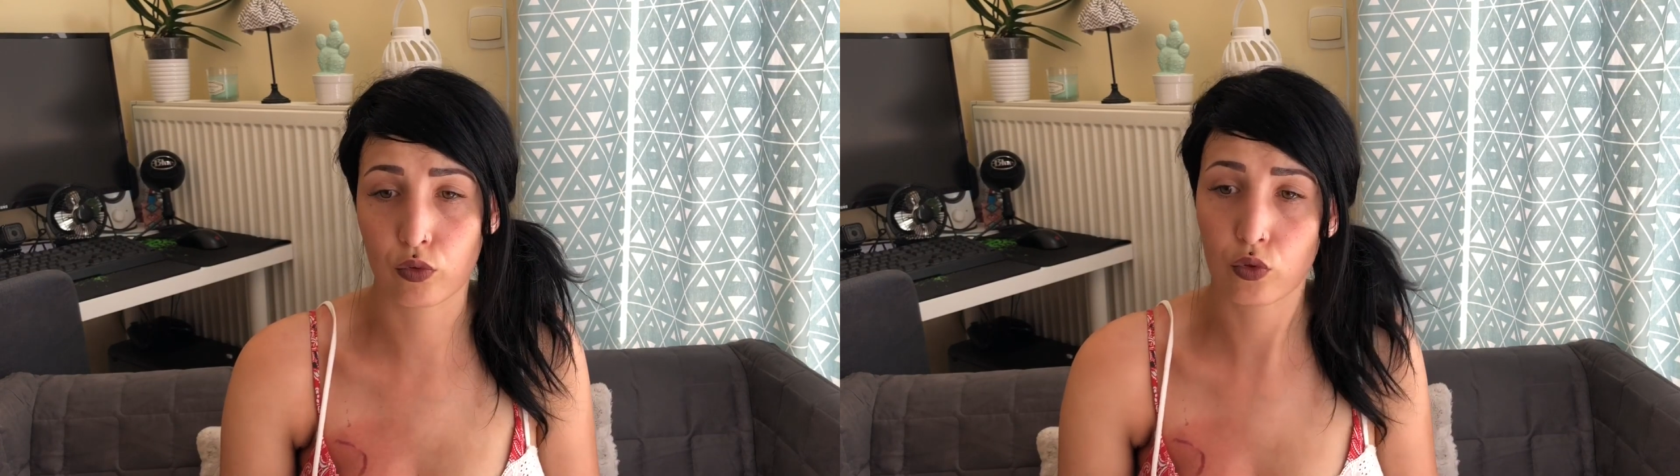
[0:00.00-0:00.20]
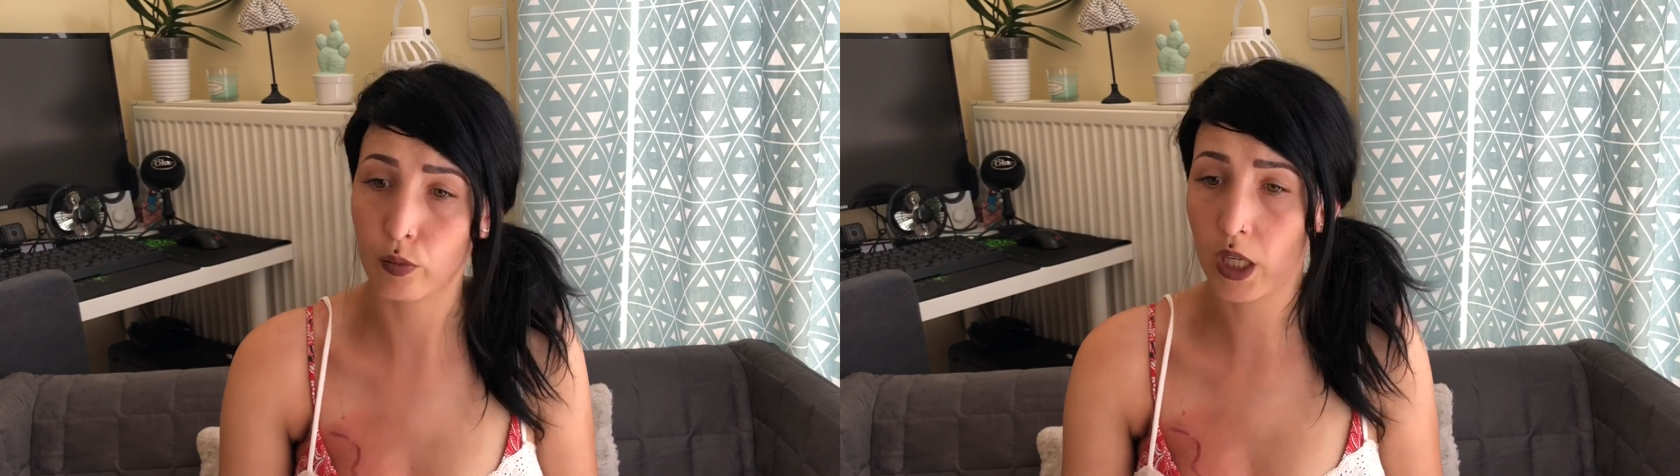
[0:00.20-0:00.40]

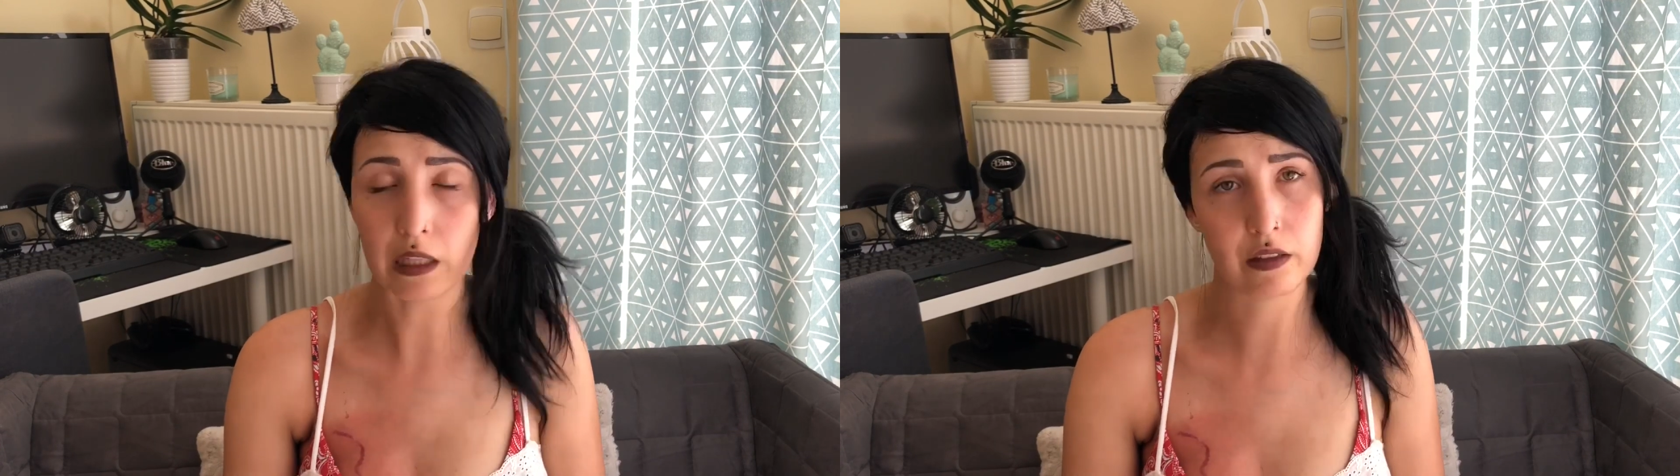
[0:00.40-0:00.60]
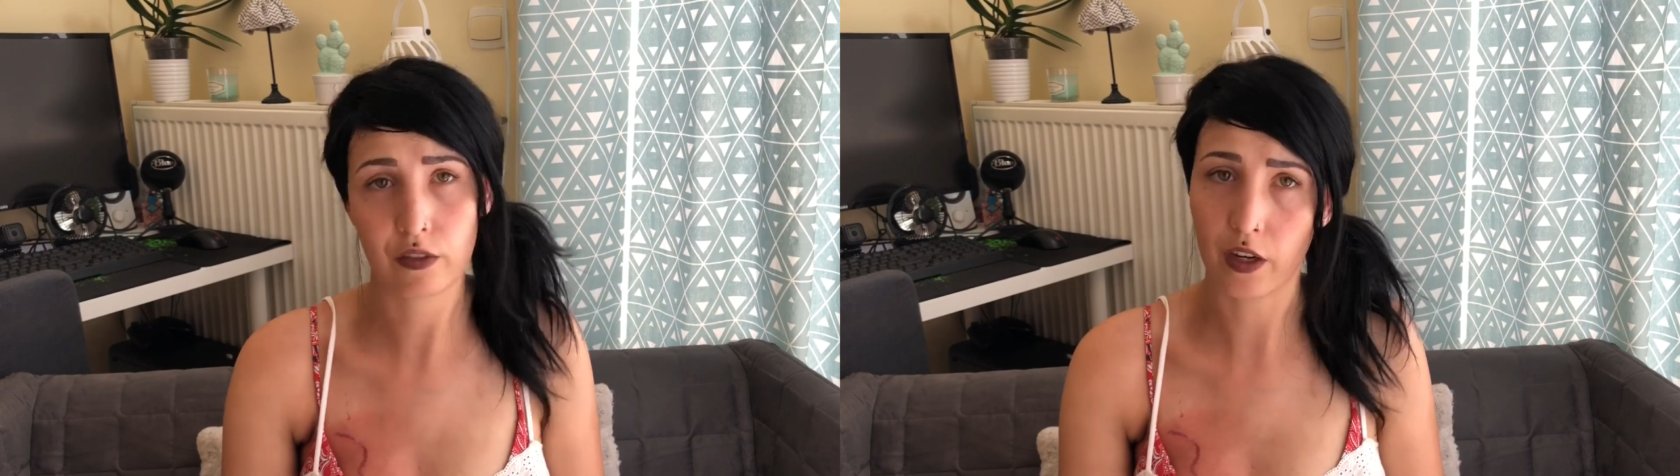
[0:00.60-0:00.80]
se mêler
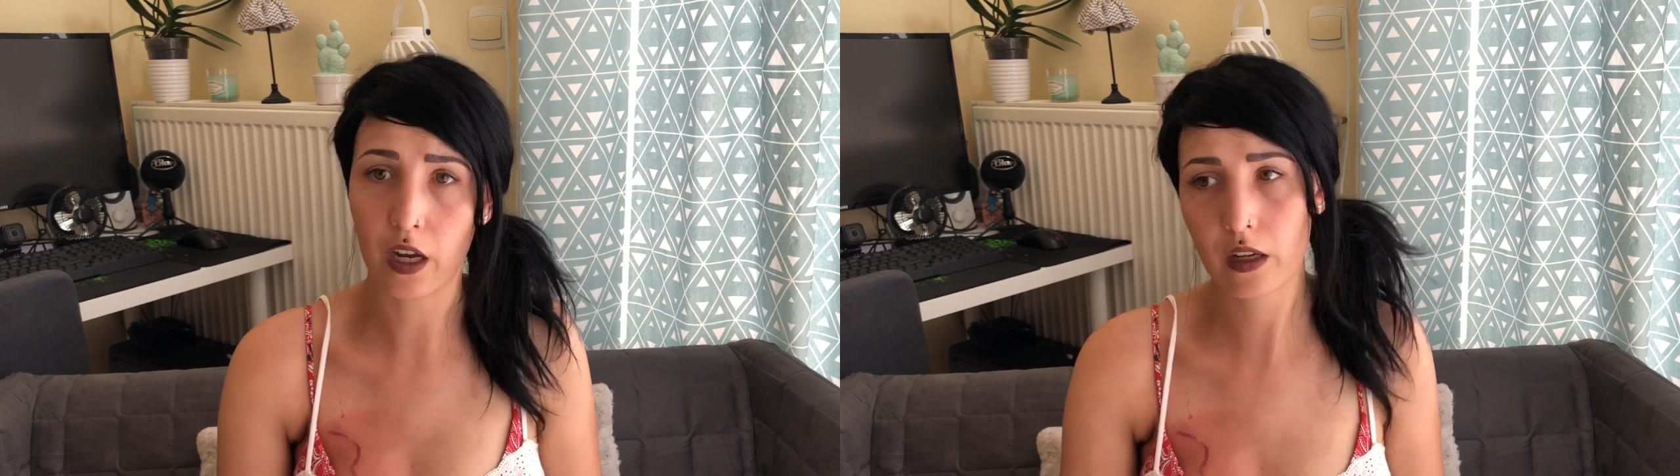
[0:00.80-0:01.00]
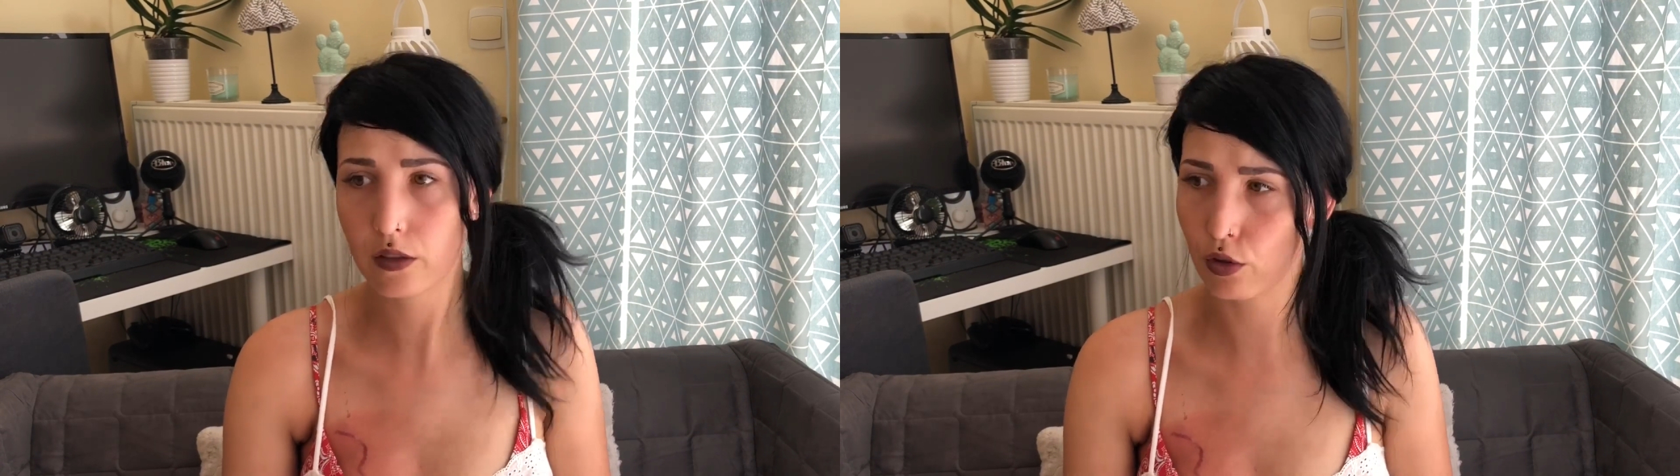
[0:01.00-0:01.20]
de ses
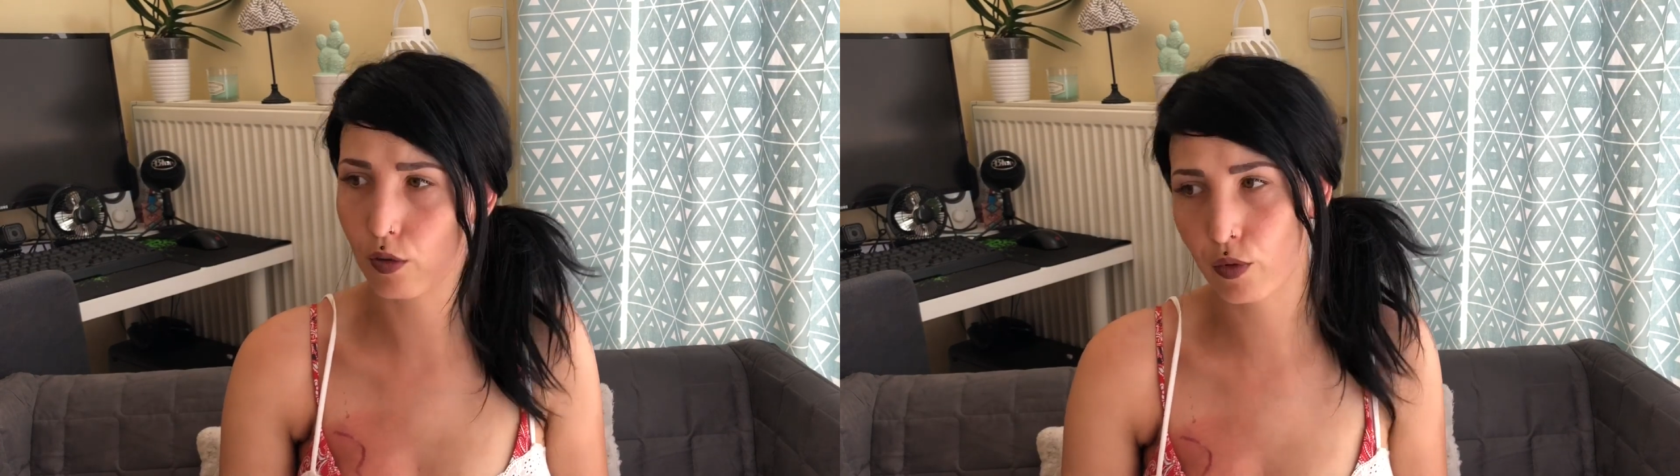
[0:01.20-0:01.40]
fesses, euh,